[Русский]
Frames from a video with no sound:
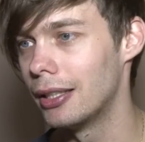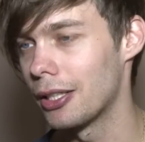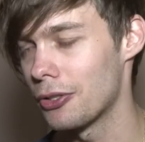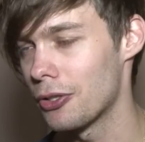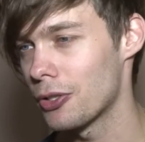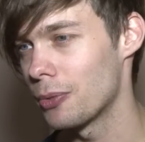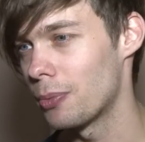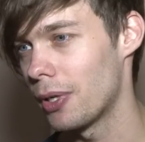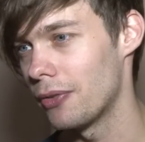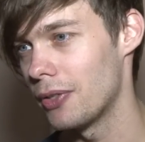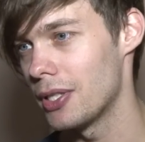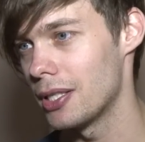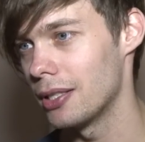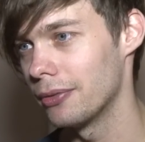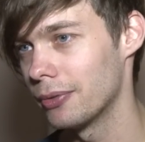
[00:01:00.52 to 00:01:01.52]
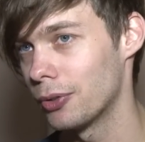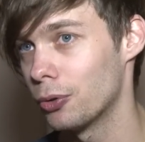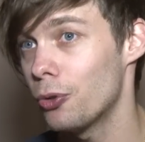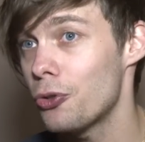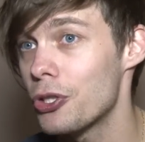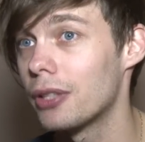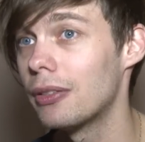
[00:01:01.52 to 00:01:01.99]
актерской профессии.
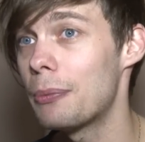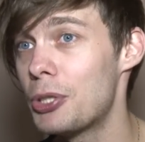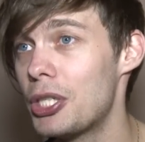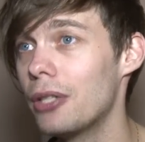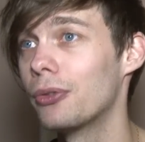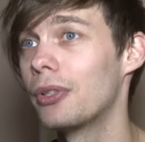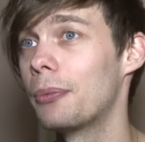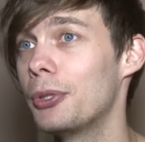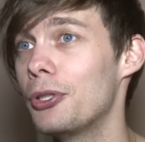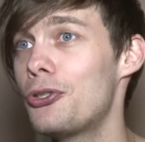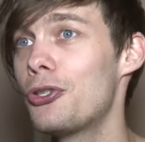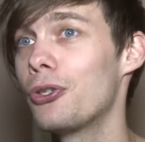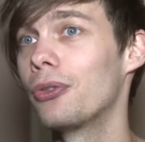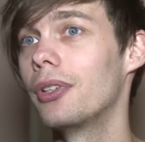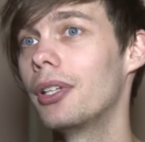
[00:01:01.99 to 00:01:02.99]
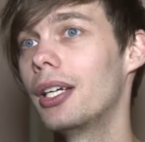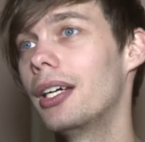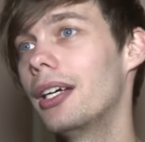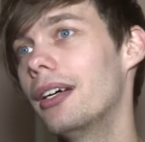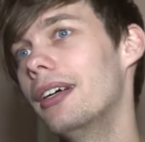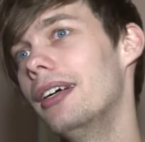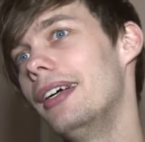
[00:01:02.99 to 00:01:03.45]
Художник вообще, он обречен
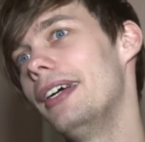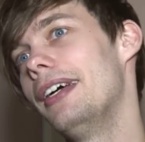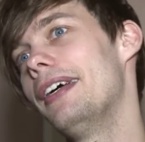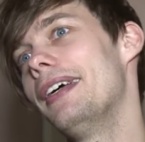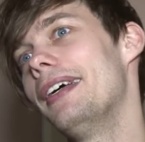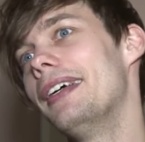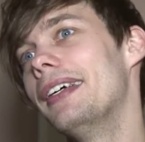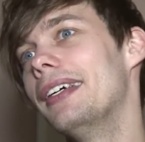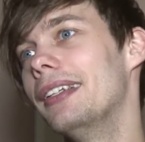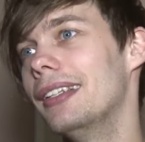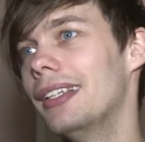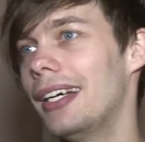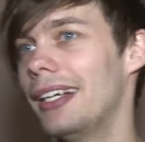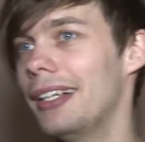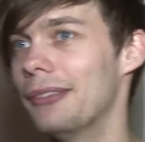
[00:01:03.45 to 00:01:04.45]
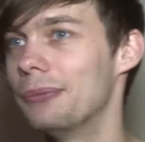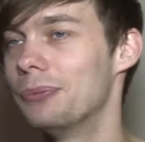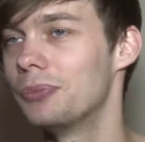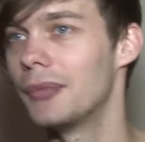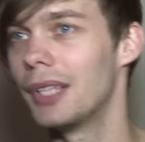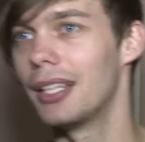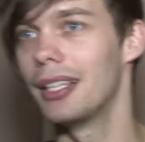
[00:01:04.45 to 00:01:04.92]
на, на...
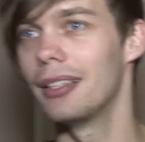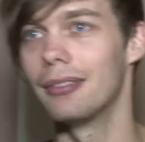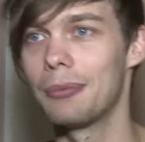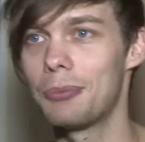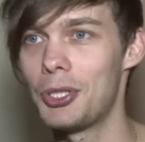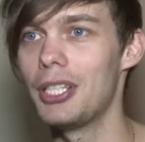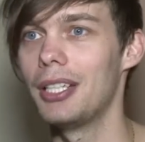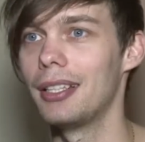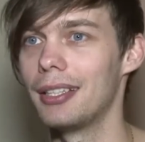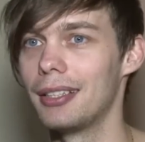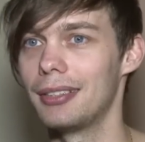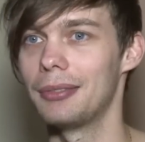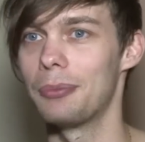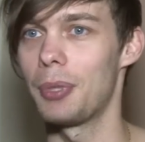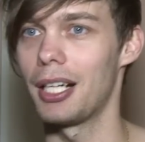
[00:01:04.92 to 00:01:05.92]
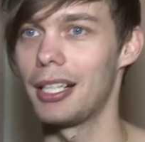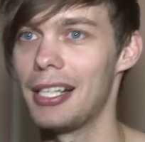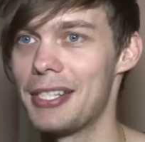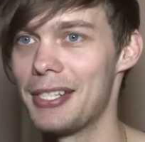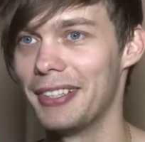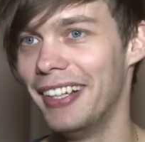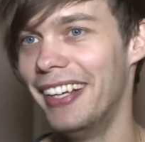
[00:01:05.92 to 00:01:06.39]
Э, вообще это
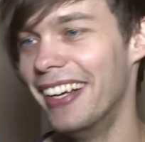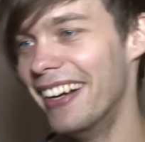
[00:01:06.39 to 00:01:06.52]
проклятие.